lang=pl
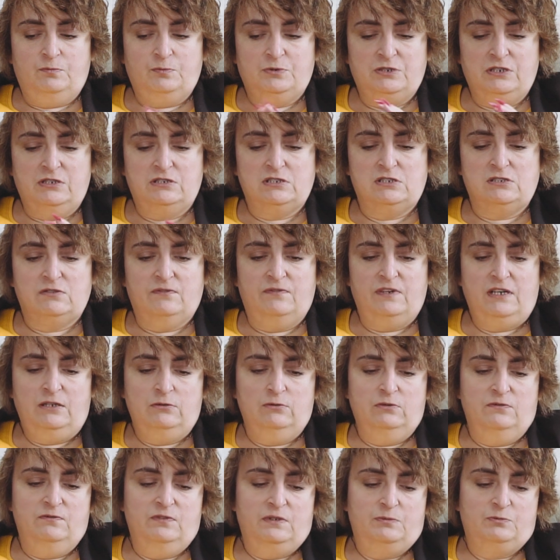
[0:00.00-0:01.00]
w
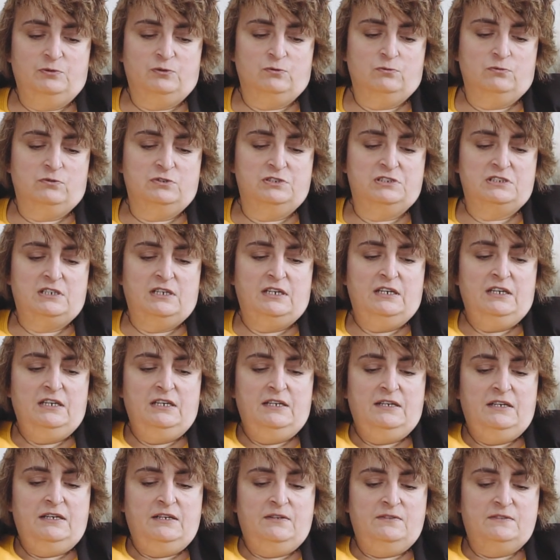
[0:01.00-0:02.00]
przerysowaniu i w absurdzie
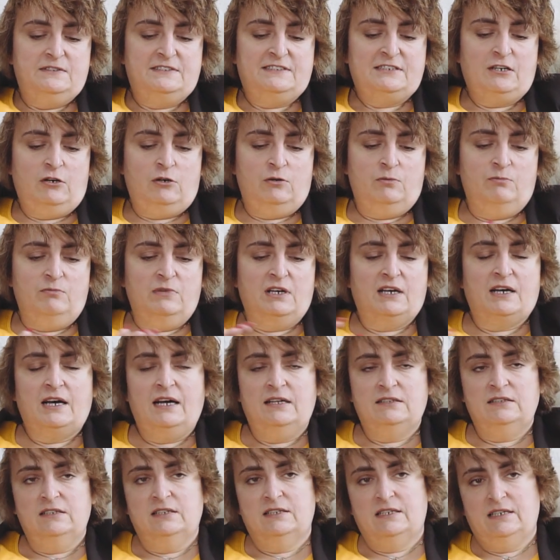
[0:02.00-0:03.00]
całą
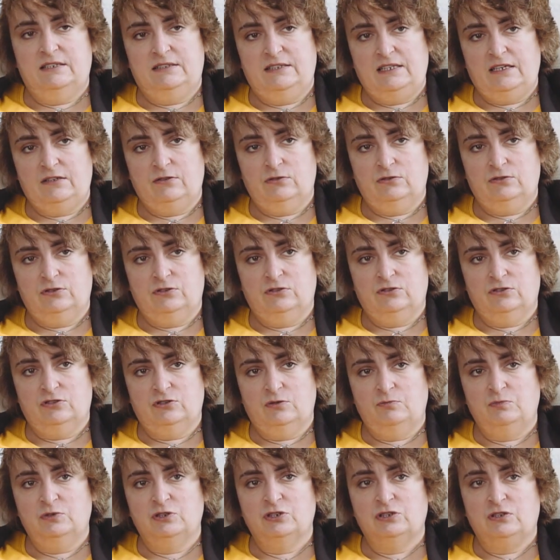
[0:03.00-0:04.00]
mechanikę tego, co
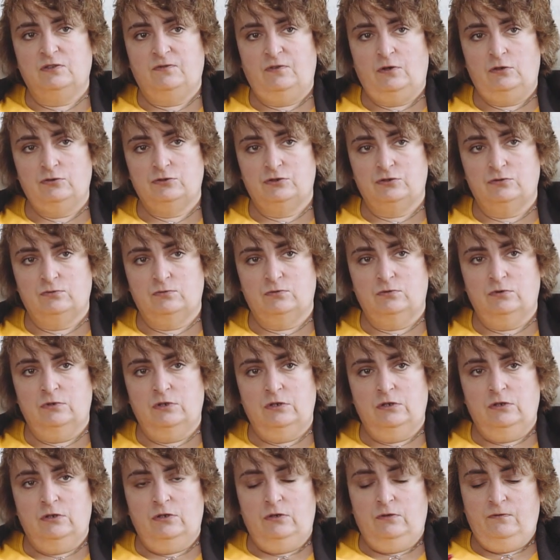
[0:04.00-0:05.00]
sobie stworzył
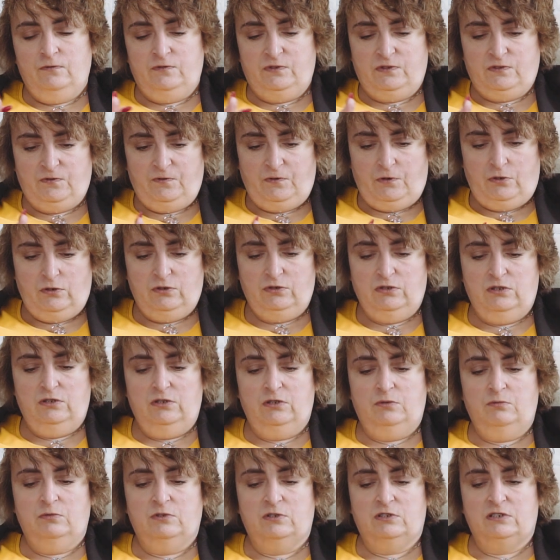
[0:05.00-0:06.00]
w
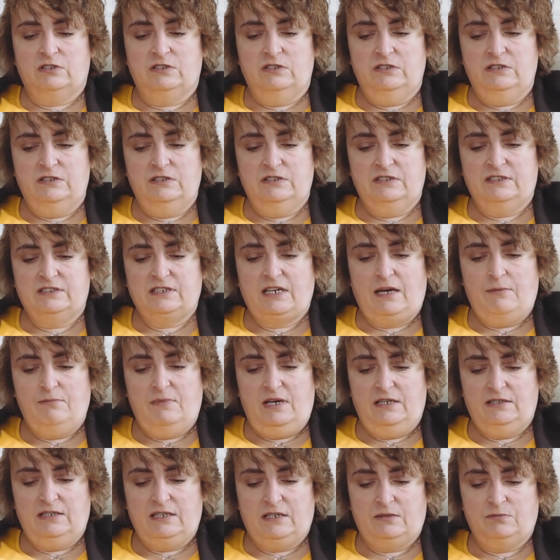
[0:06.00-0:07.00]
swoich e,
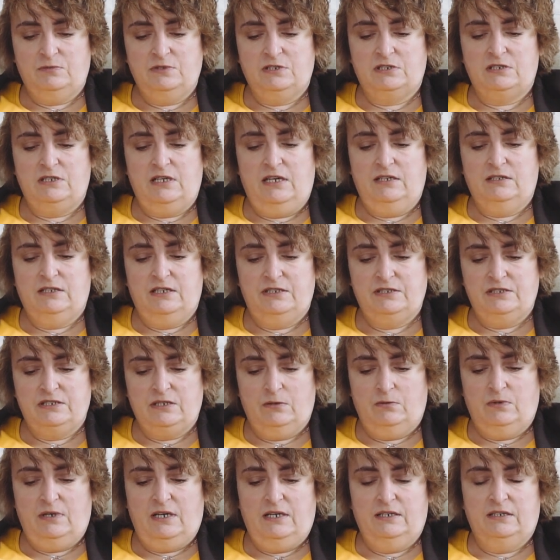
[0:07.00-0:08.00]
schematach myślenia,
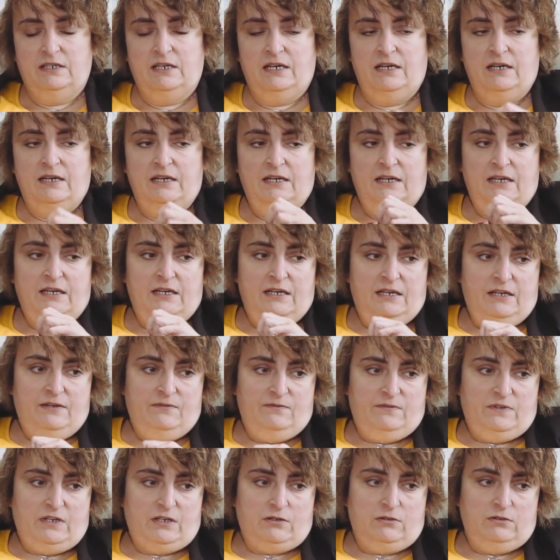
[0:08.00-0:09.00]
działania,
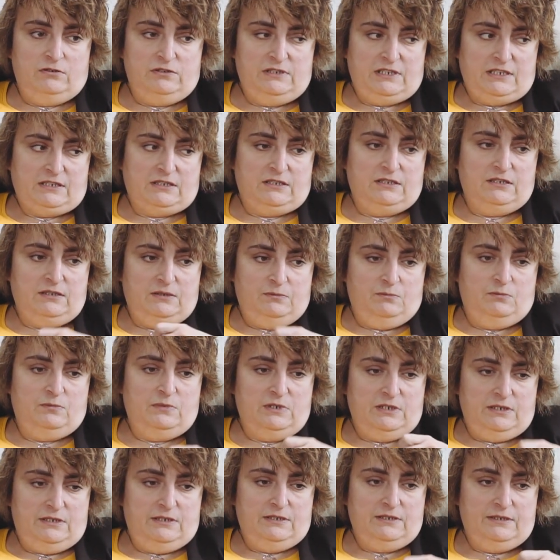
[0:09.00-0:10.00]
w jego
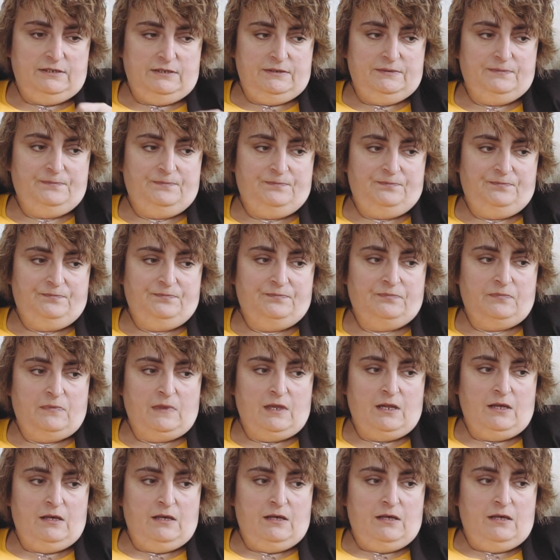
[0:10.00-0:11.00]
takim, e,
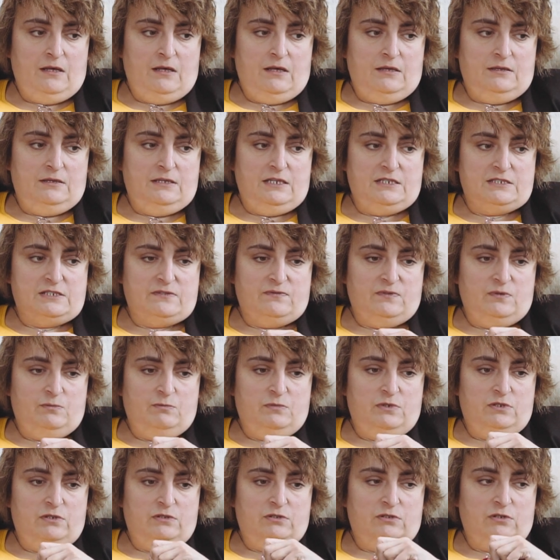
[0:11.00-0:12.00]

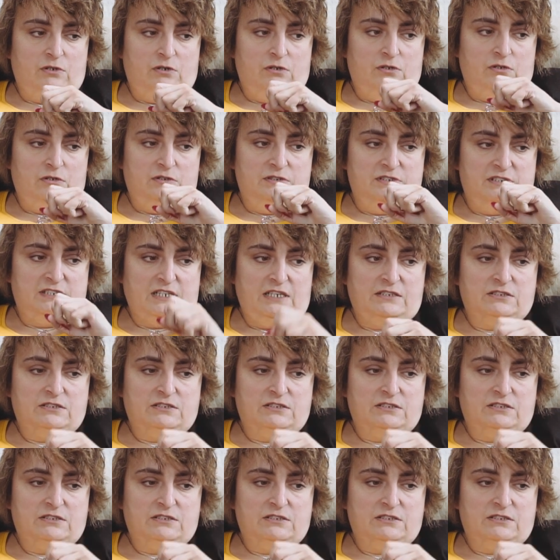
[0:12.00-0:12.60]
nazwijmy to,